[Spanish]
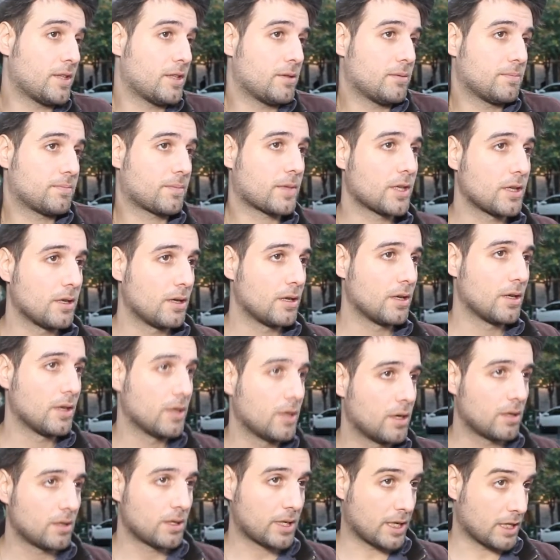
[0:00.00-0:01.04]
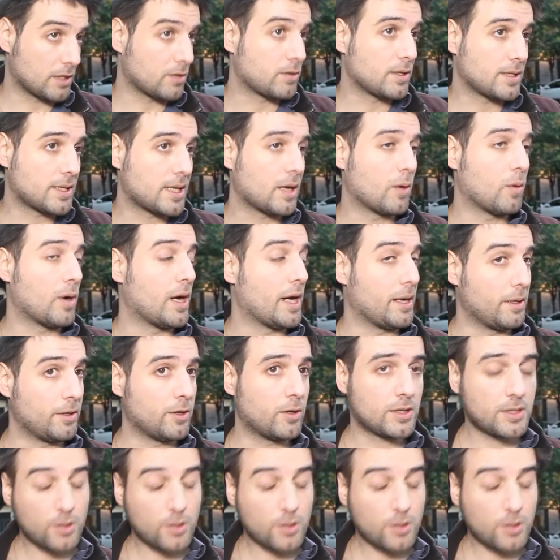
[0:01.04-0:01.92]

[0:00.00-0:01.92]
pero que está guay, ¿no?